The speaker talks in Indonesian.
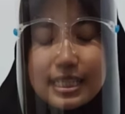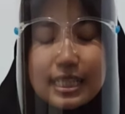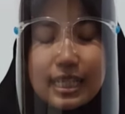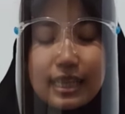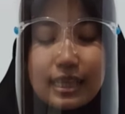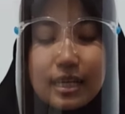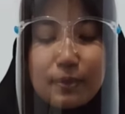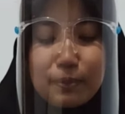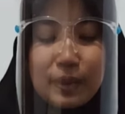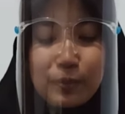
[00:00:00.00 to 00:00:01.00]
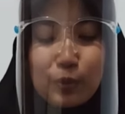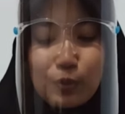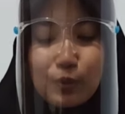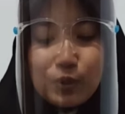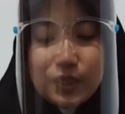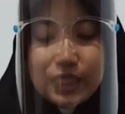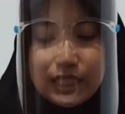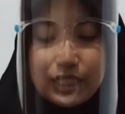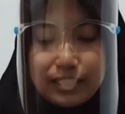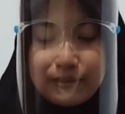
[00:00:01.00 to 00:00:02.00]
sekitar 40 detik.